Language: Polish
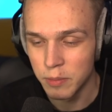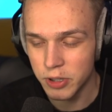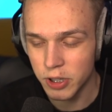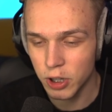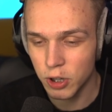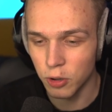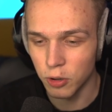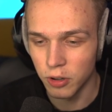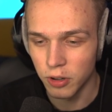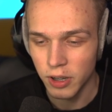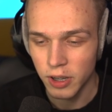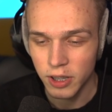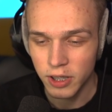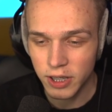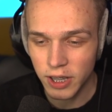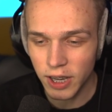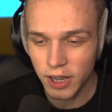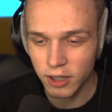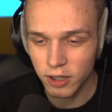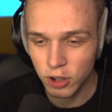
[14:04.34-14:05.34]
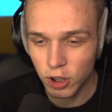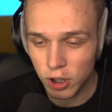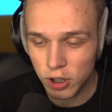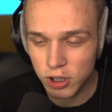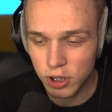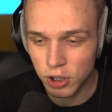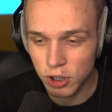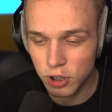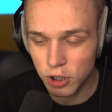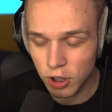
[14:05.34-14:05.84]
Bzyku, nie,
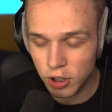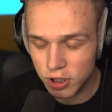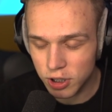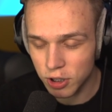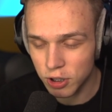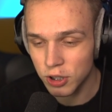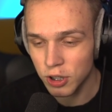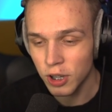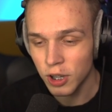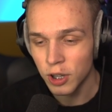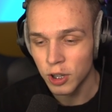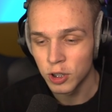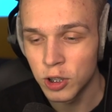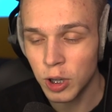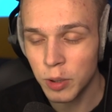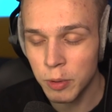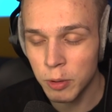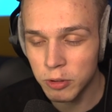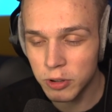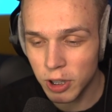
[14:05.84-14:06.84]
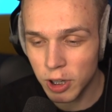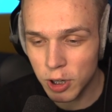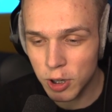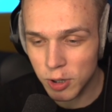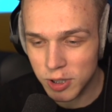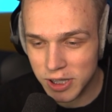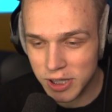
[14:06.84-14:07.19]
dosyć, dosyć, to był tylko